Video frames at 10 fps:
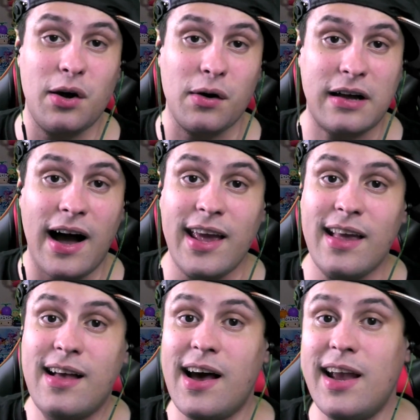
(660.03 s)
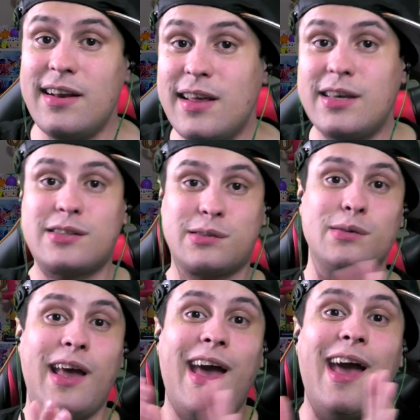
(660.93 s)
の海外日記す
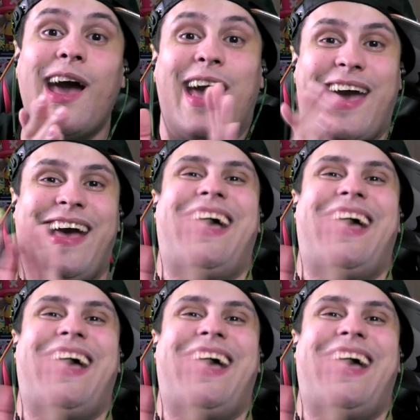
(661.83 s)
げえ